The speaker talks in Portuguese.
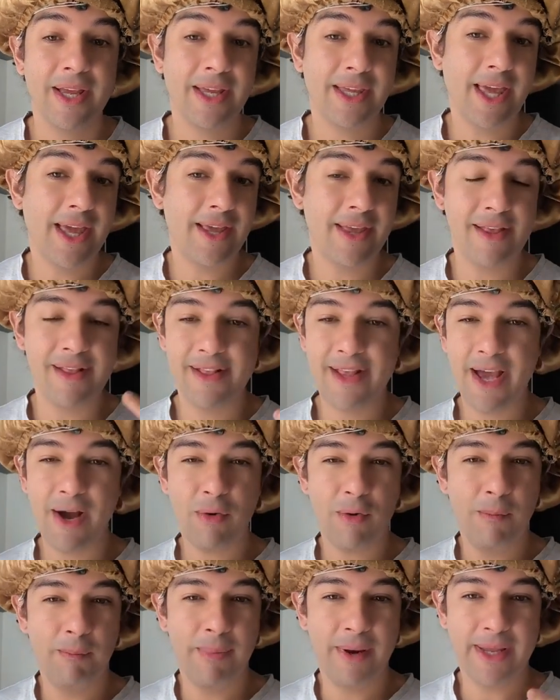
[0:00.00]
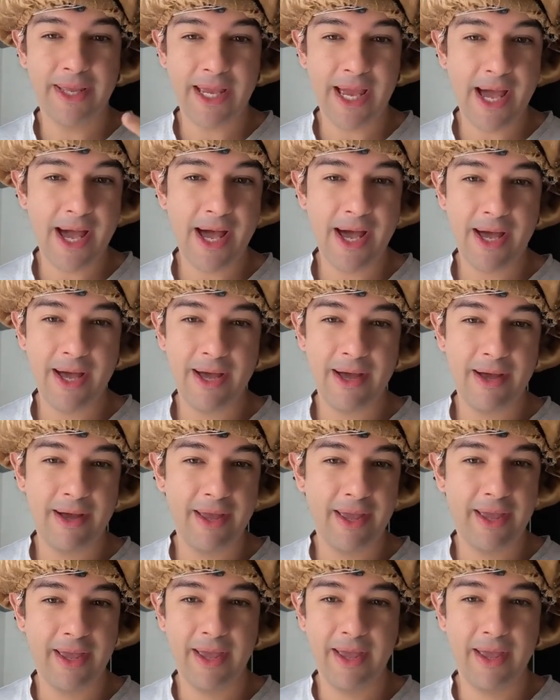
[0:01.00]
Quem quiser acompanhar
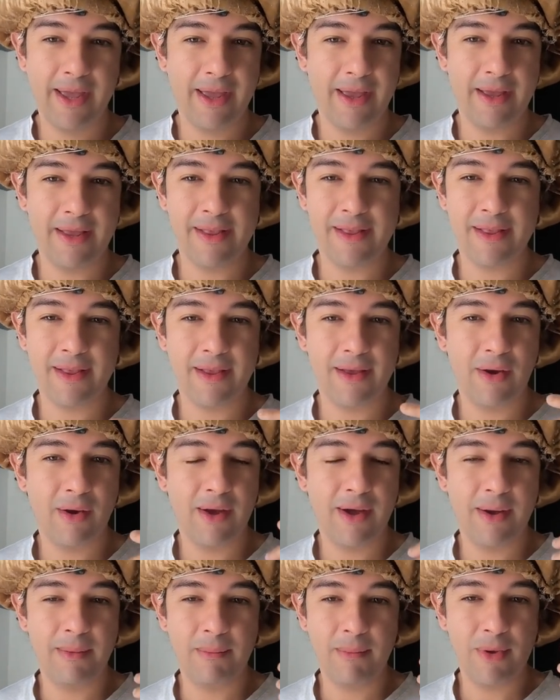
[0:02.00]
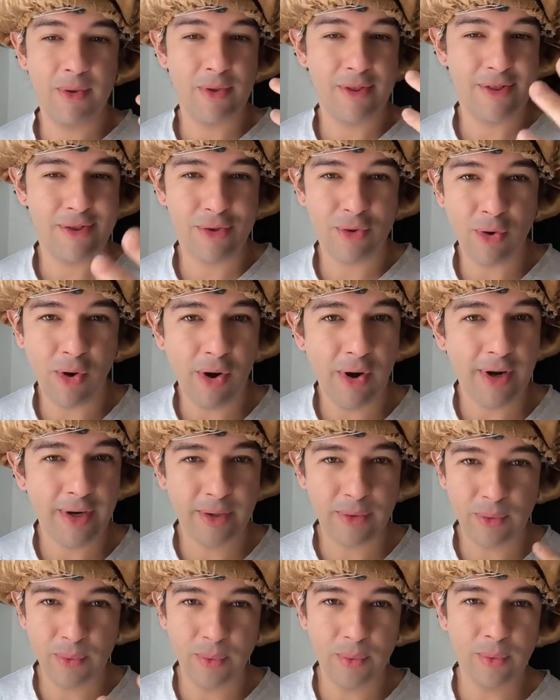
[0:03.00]
é,
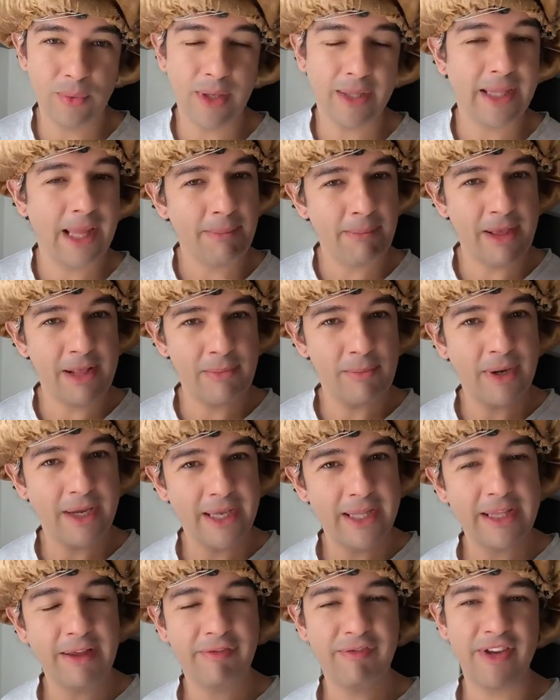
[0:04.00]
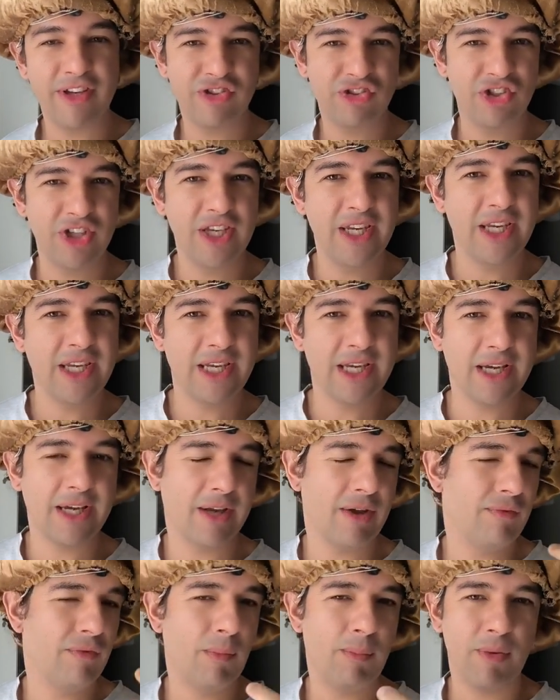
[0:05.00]
store, tudo, até mesmo aqui da festinha,
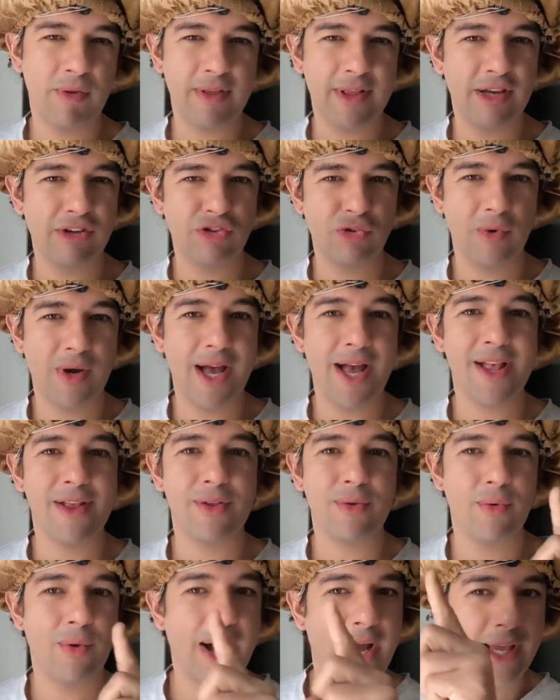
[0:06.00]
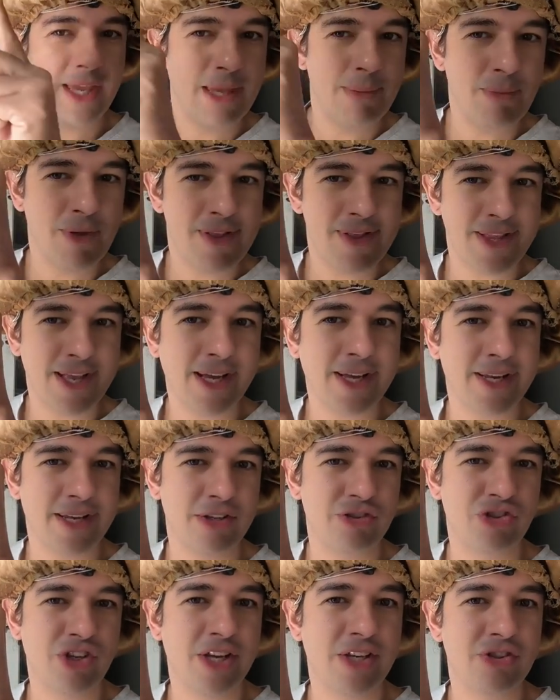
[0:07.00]
que eu vou postar churrasco, aqui no
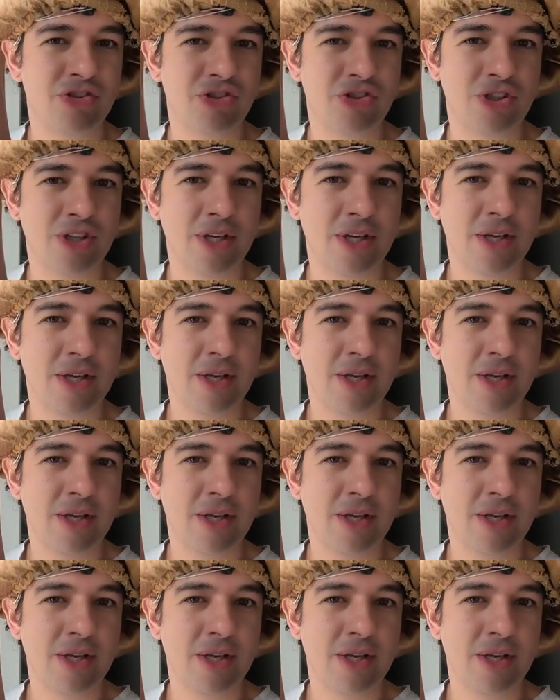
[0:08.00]
Instagram, gente.